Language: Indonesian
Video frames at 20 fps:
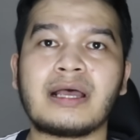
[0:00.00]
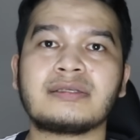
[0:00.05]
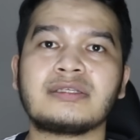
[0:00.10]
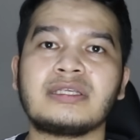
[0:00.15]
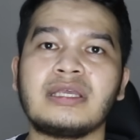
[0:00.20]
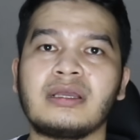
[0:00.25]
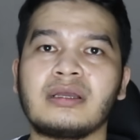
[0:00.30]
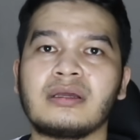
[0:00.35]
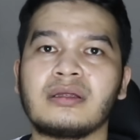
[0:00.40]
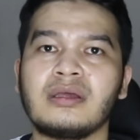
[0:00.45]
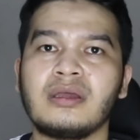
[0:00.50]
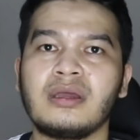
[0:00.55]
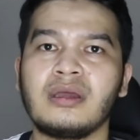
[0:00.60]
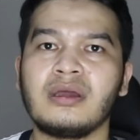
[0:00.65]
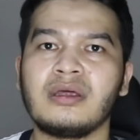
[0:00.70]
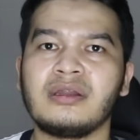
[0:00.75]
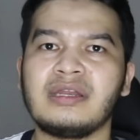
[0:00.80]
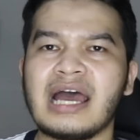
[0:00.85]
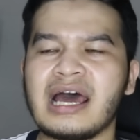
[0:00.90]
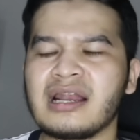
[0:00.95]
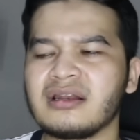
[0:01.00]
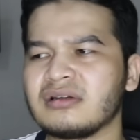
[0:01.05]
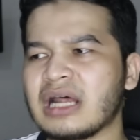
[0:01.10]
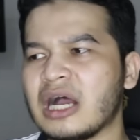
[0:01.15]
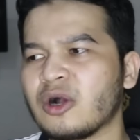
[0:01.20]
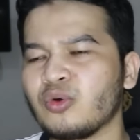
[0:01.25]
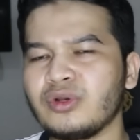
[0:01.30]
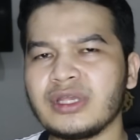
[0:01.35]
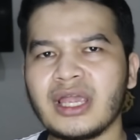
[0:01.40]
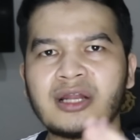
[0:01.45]
passing. Dan
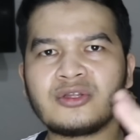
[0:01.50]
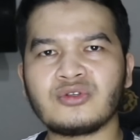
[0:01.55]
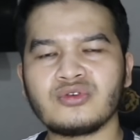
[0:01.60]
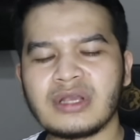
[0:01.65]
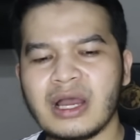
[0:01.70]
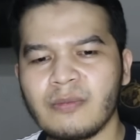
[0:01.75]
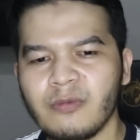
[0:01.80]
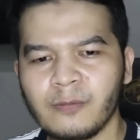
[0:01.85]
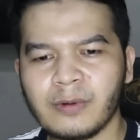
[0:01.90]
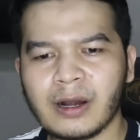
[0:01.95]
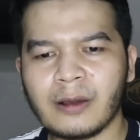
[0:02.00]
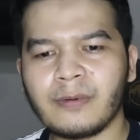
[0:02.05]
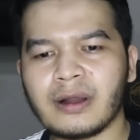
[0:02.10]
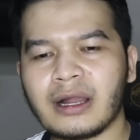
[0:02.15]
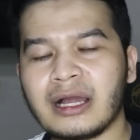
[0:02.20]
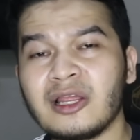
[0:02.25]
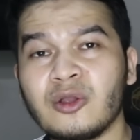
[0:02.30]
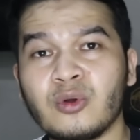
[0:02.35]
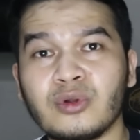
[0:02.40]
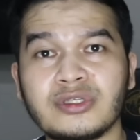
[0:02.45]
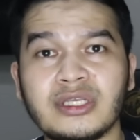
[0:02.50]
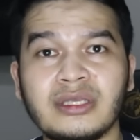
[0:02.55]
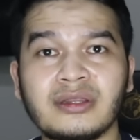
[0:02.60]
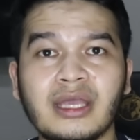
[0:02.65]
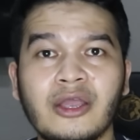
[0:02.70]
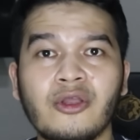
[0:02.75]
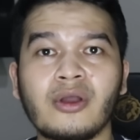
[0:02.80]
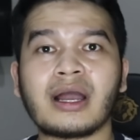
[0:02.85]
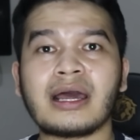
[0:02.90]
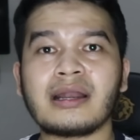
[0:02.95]
aku lihat juga beberapa kali coach
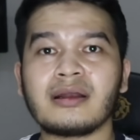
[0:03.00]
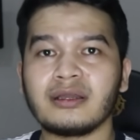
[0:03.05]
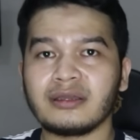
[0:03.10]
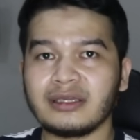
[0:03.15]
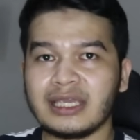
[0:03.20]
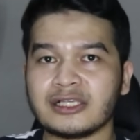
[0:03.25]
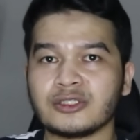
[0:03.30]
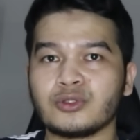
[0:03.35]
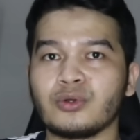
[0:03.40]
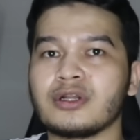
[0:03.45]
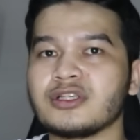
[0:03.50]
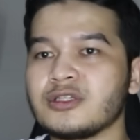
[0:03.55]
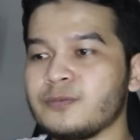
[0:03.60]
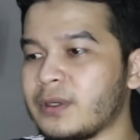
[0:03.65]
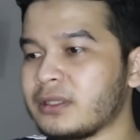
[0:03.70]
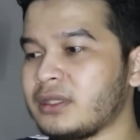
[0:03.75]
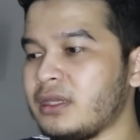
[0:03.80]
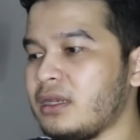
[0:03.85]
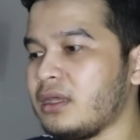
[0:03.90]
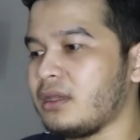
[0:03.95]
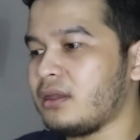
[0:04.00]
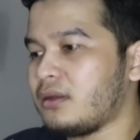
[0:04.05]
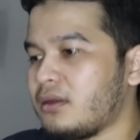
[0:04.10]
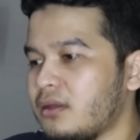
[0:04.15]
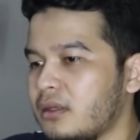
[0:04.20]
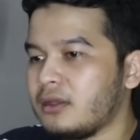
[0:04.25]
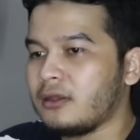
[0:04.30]
Sintayong kan gestur seperti ini.